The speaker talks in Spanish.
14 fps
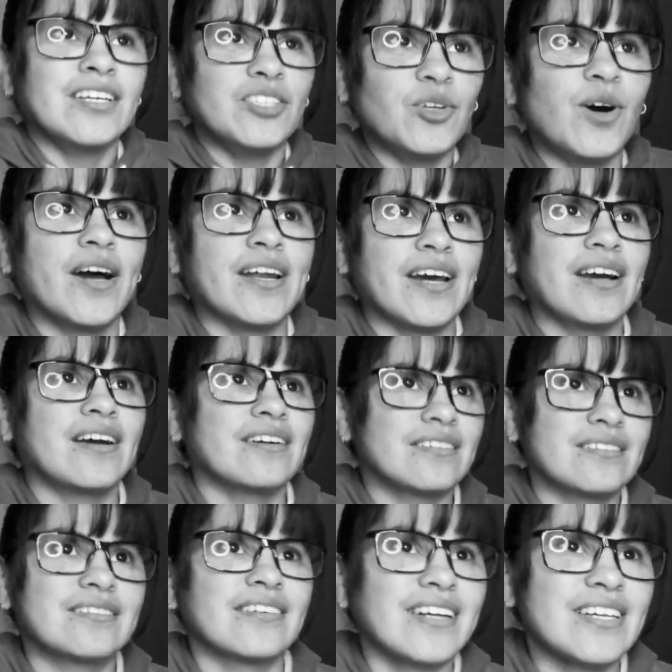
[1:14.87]
Joana,
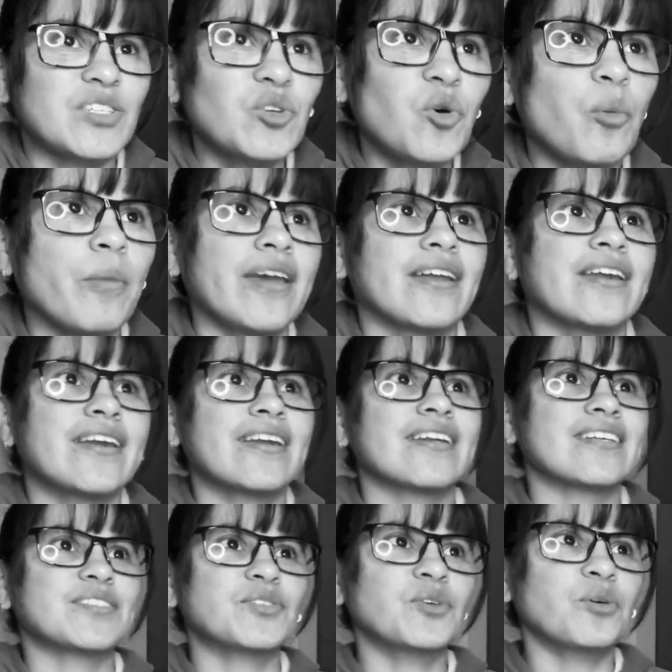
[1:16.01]
resume,
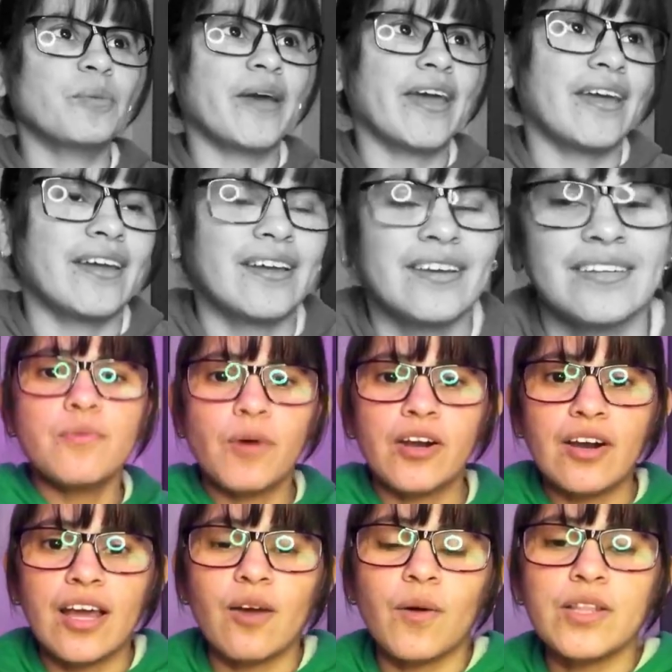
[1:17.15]
resume. Y
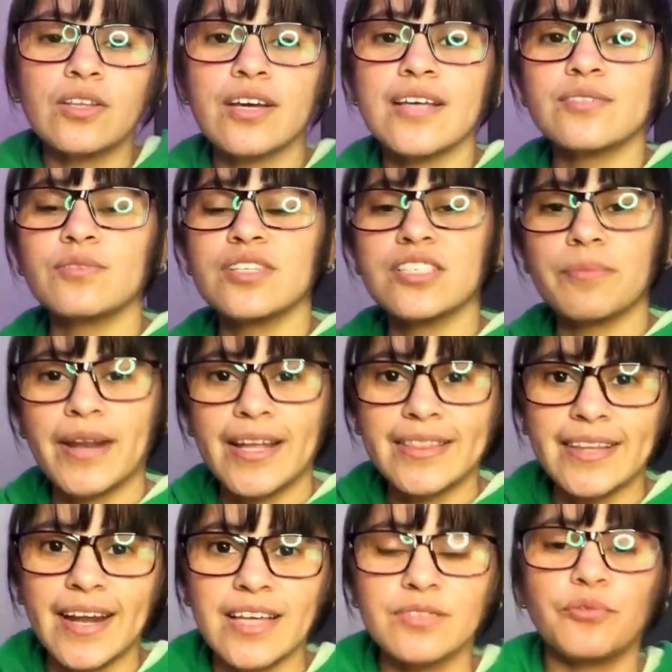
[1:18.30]
bueno, les cuento que hace una semana
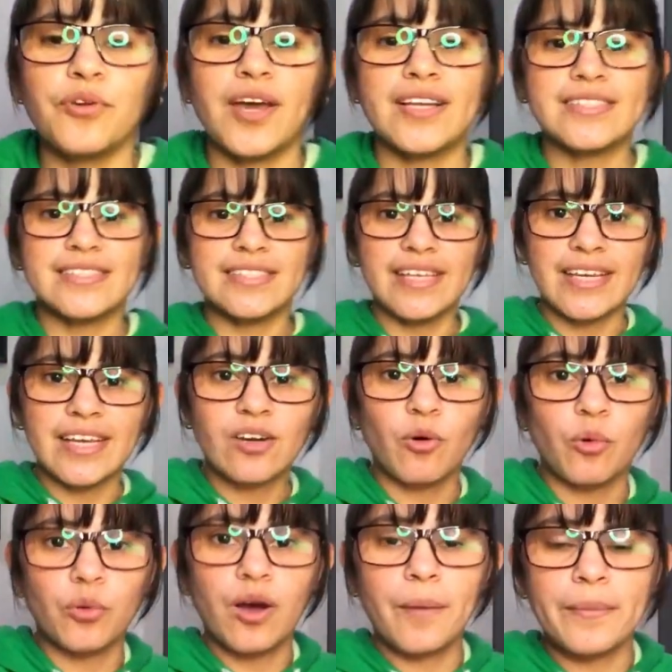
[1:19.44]
atrás fui al cine
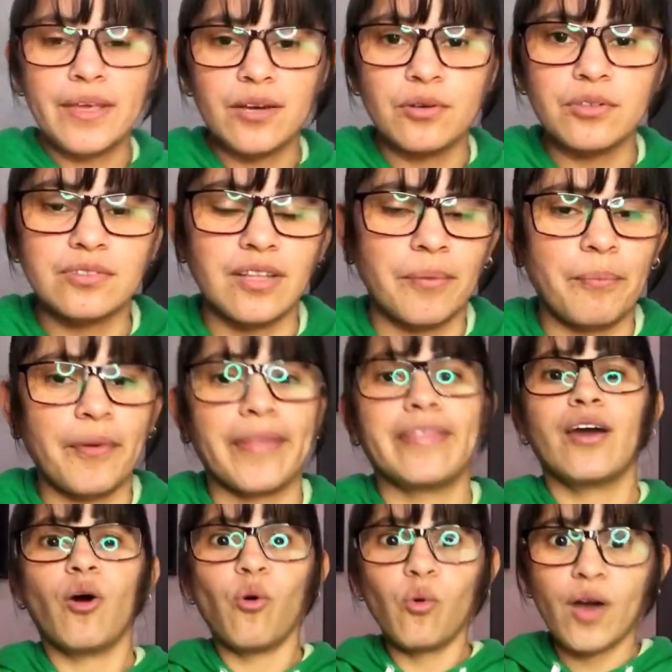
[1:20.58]
con unos amigos después
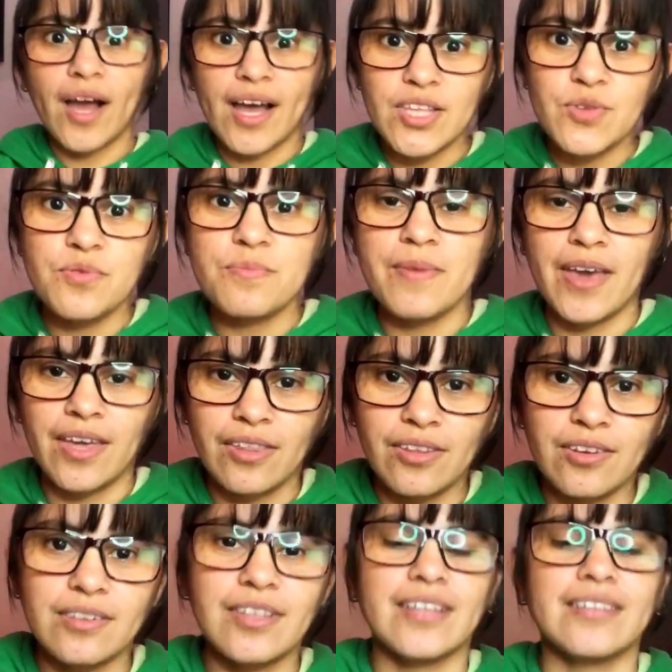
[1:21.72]
de un año y
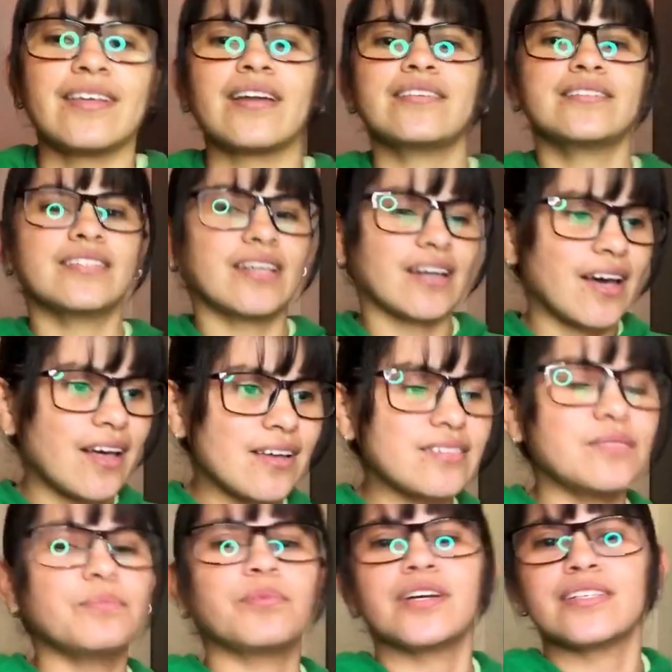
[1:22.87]
medio de estar encerrada
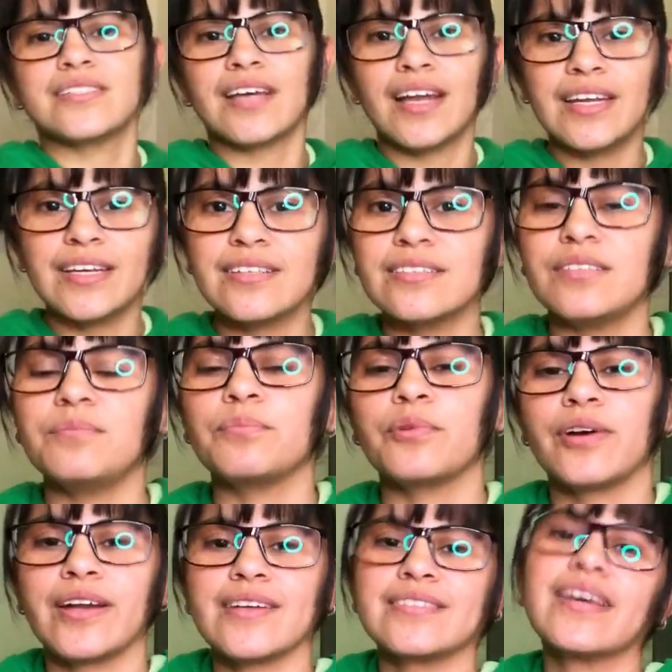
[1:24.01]
sin poder salir, sin
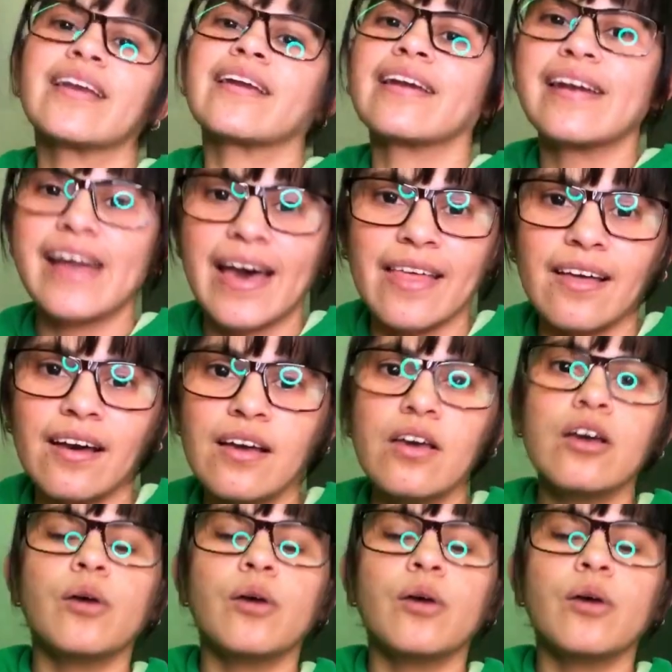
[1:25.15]
poder hacer nada.